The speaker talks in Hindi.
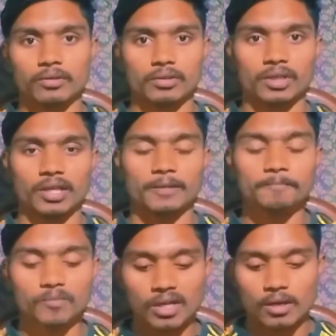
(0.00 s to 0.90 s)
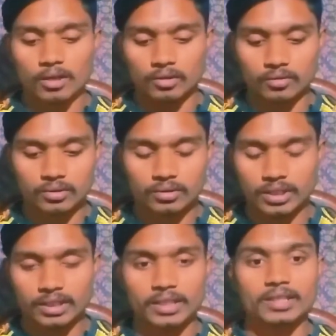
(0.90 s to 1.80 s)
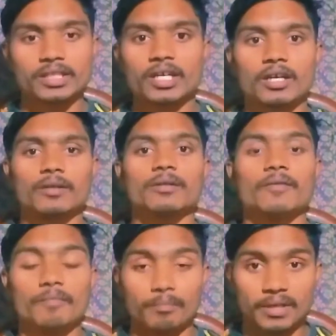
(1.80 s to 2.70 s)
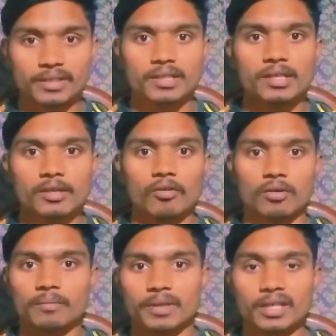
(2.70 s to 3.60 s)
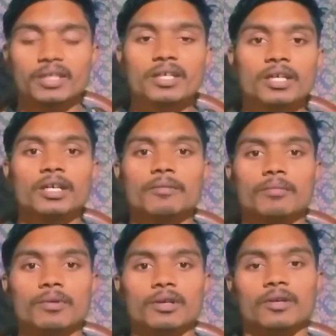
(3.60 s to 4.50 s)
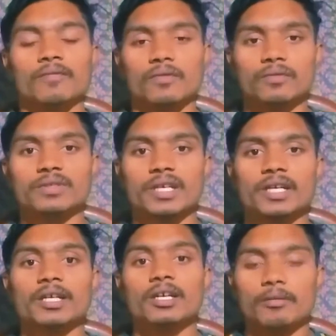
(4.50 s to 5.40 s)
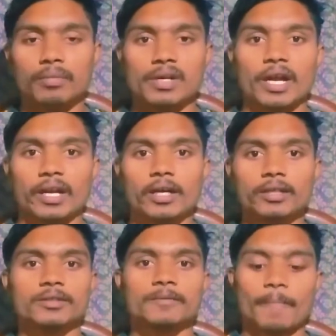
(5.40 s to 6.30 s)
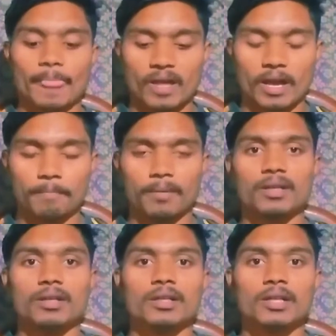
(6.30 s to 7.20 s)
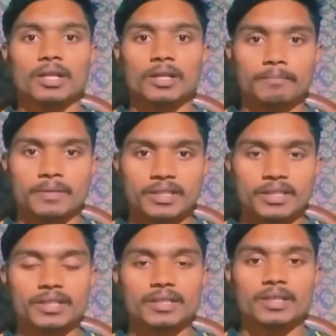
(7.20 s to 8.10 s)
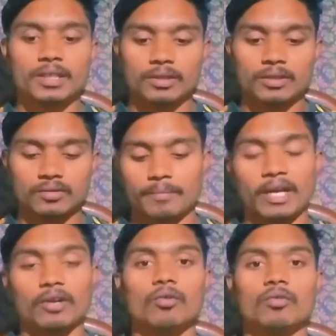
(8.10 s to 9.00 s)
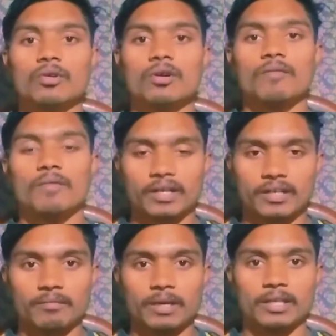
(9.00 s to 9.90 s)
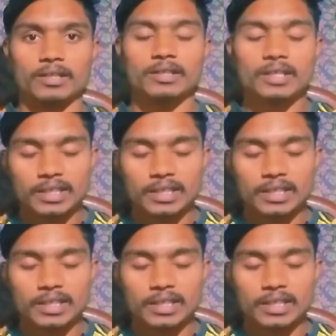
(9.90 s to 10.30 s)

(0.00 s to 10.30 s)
होती हैं दोस्तों ये तीन चार बेसिक और मेन फ्रूट्स हैं बनानाज एप्पल पिचीज़ मैंगो वाटरमेलन